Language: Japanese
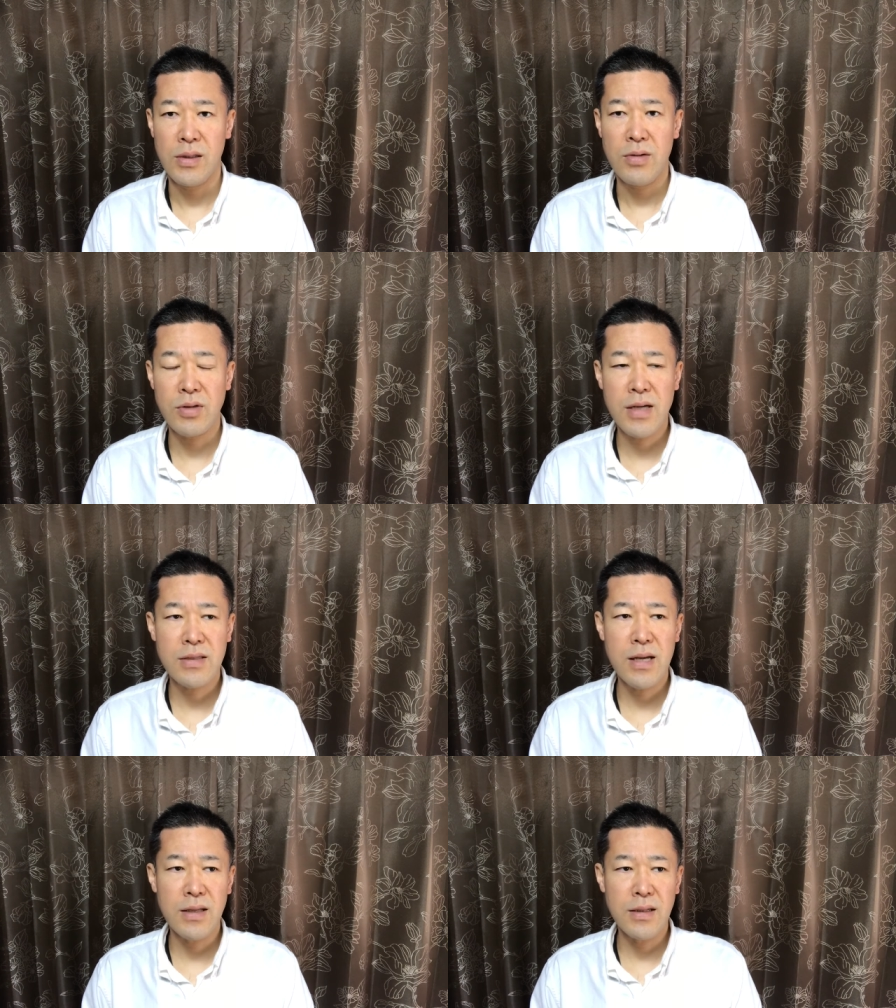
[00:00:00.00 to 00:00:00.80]
でお客
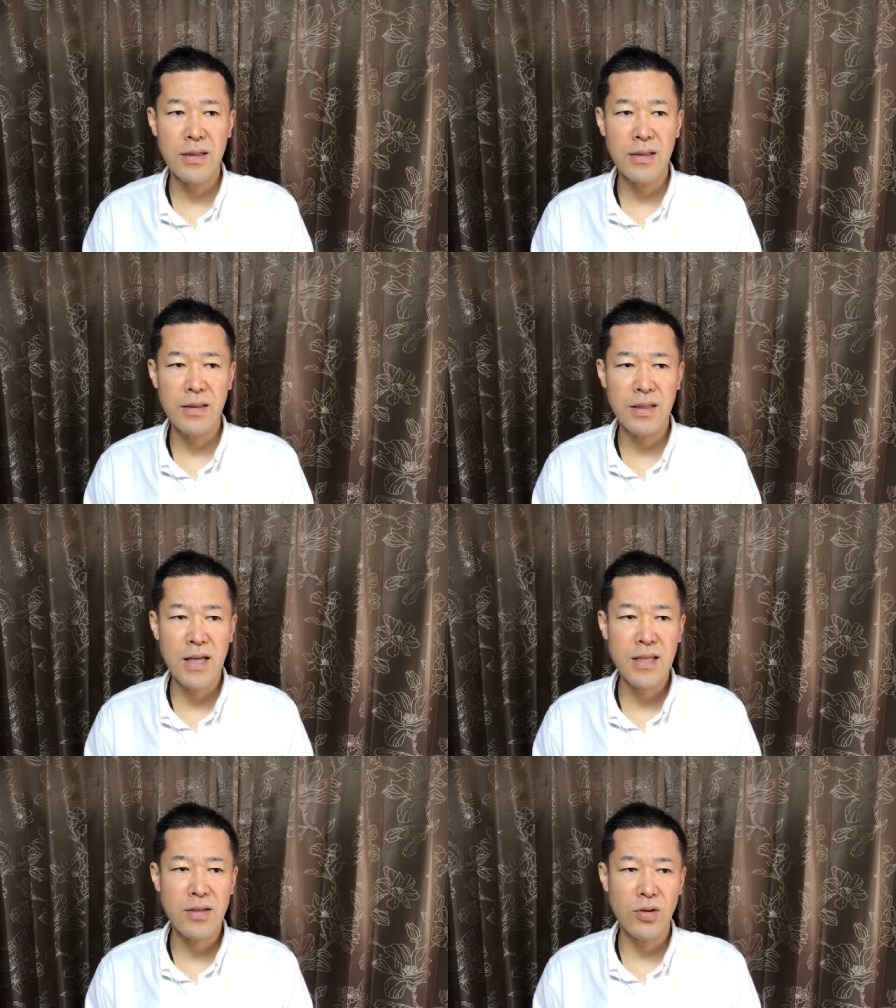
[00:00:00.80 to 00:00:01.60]
さんが
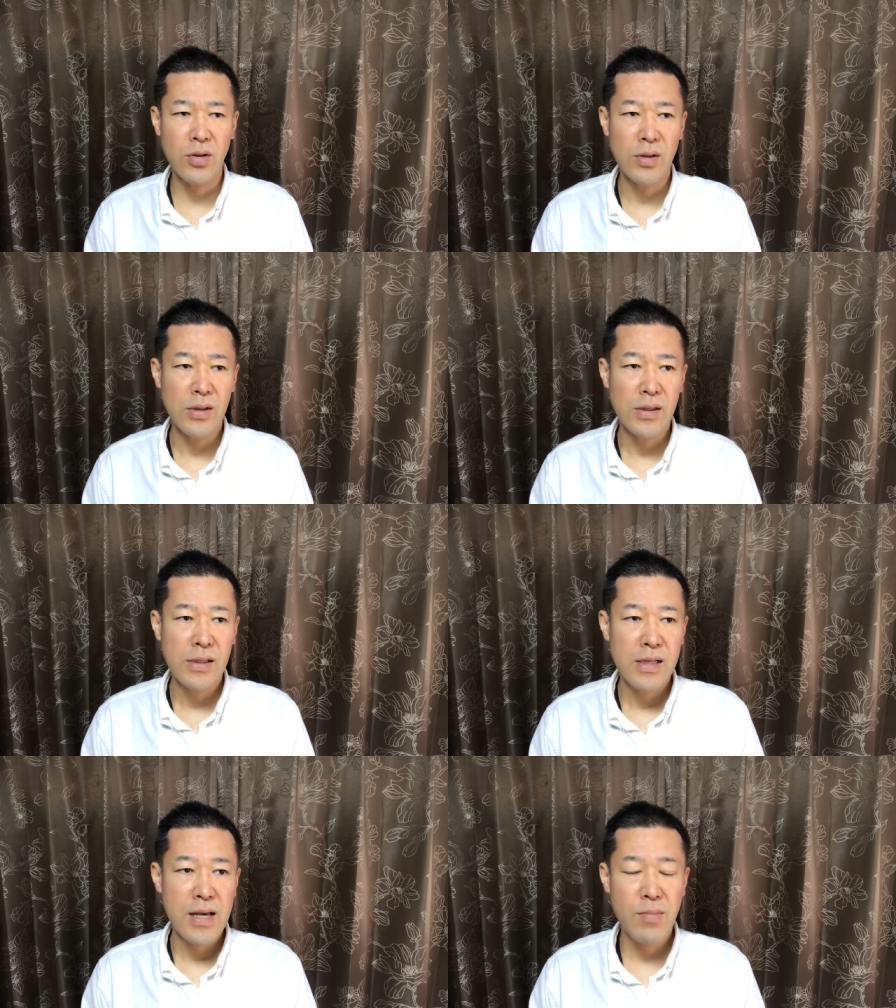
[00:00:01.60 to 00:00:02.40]
大体その
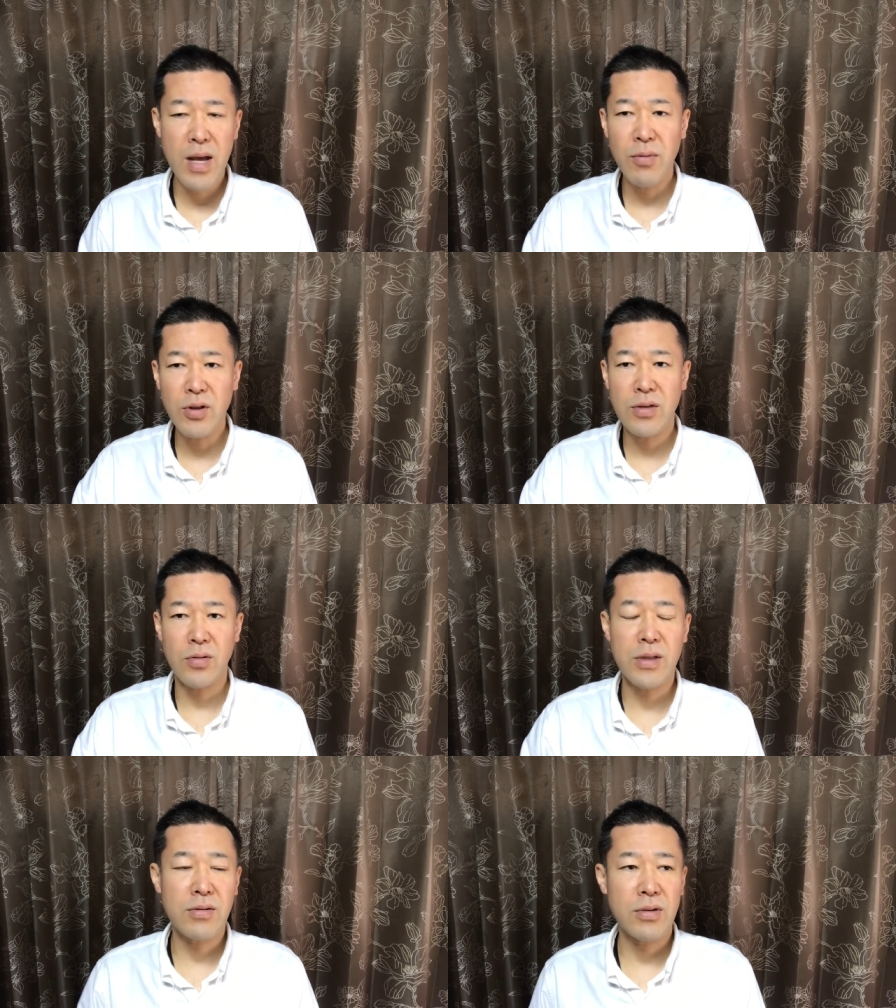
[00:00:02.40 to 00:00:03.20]
前もって
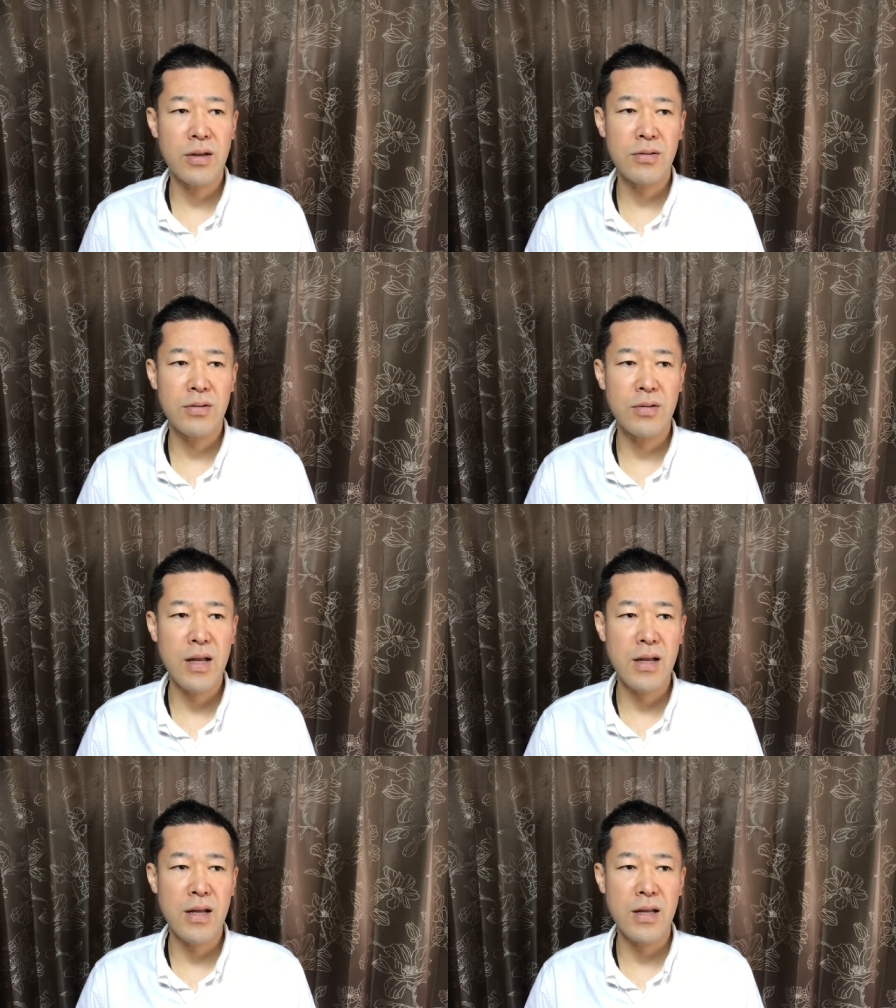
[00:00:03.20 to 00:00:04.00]
取ってく
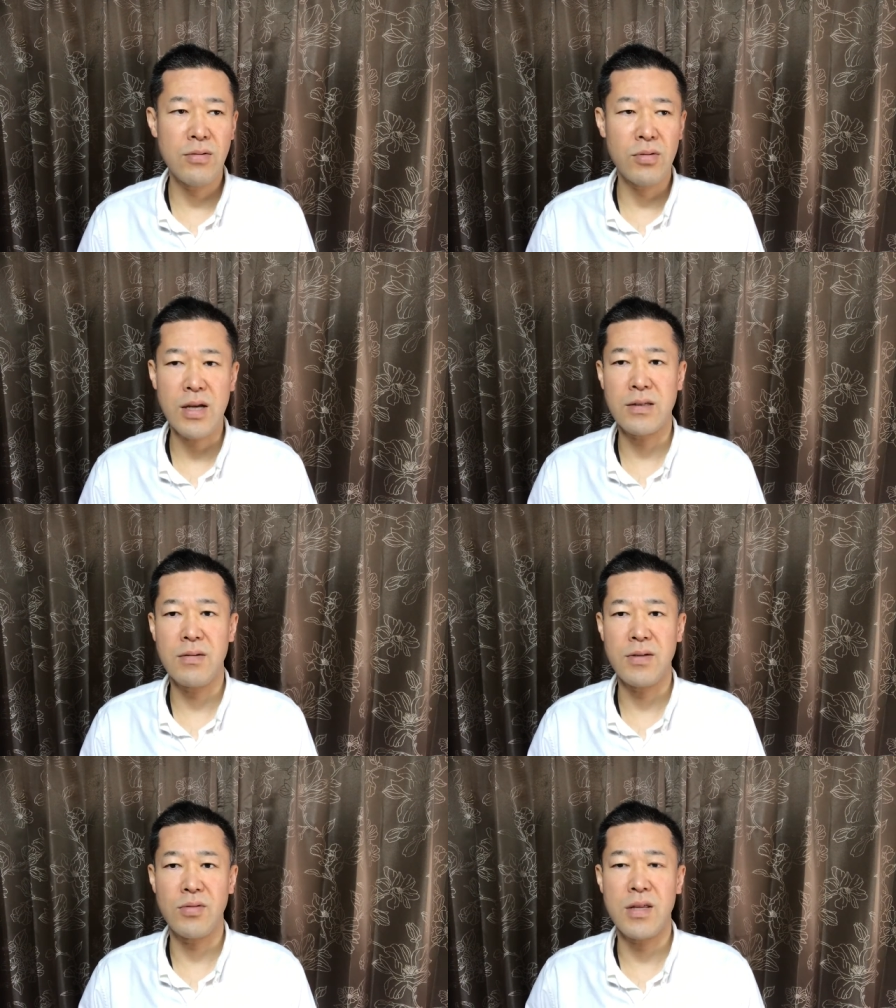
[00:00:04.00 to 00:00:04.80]
れるお客さ
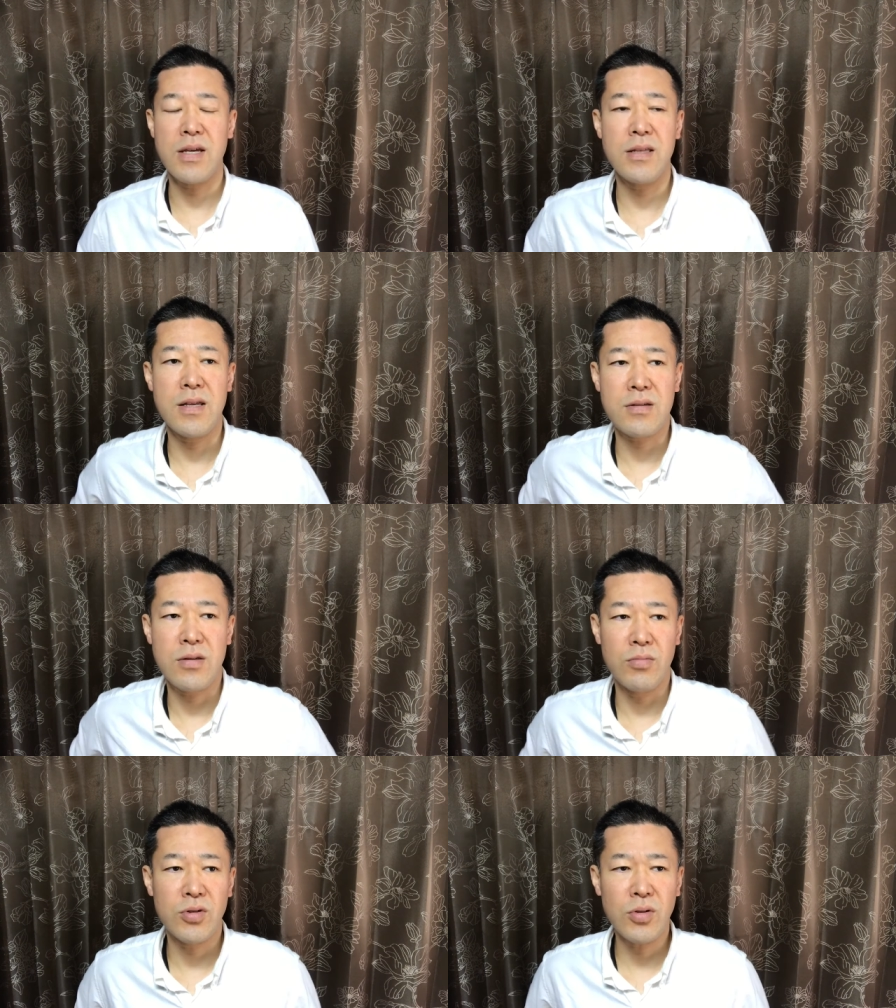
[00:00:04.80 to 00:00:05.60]
んはそれでいいんですけ
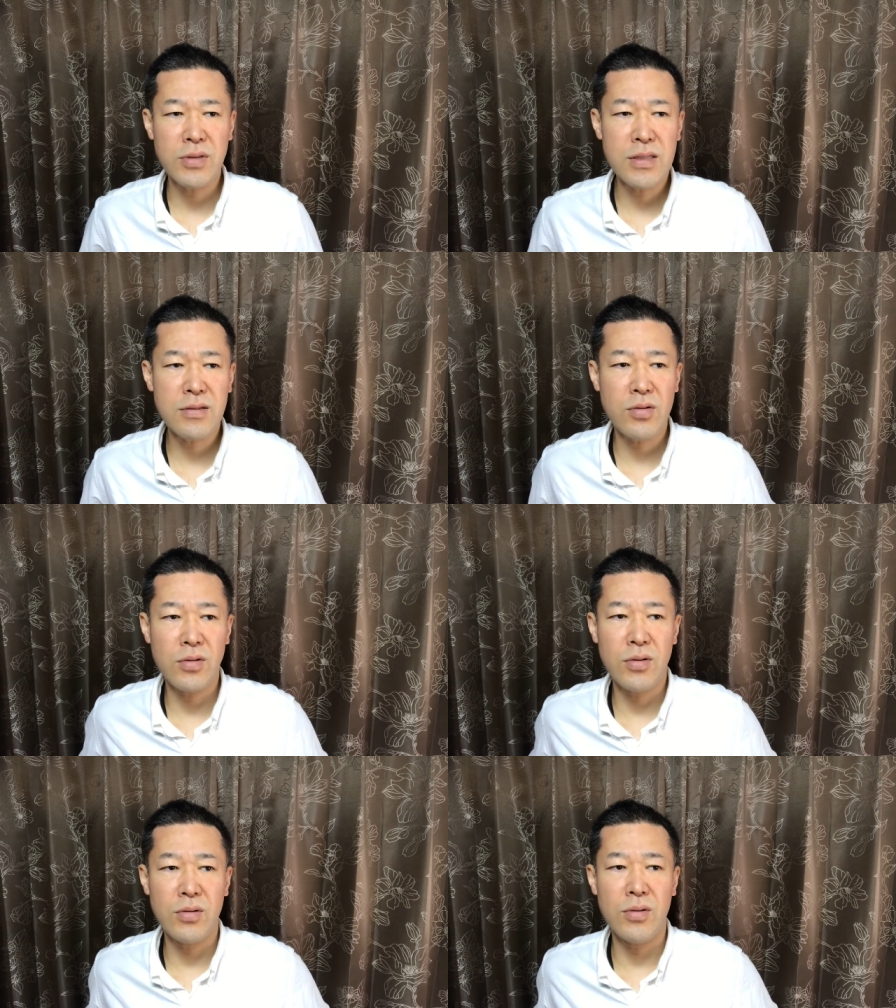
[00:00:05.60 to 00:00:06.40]
ども、当日そ
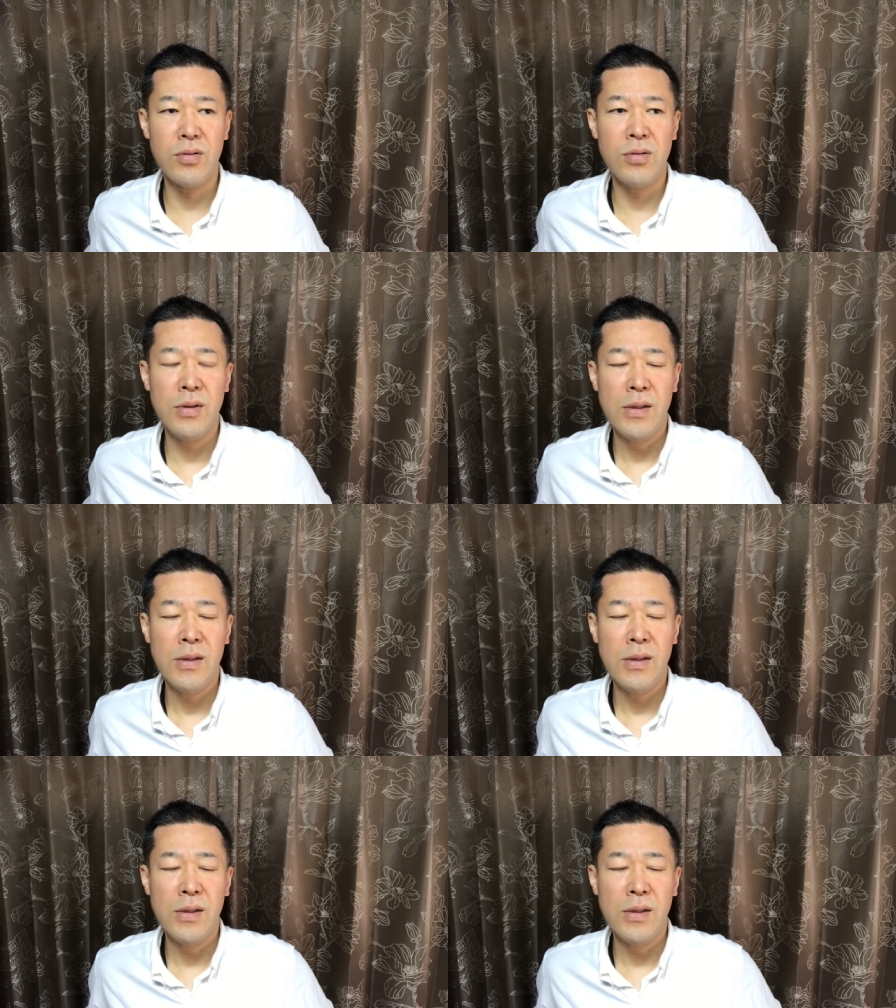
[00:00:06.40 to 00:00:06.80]
の、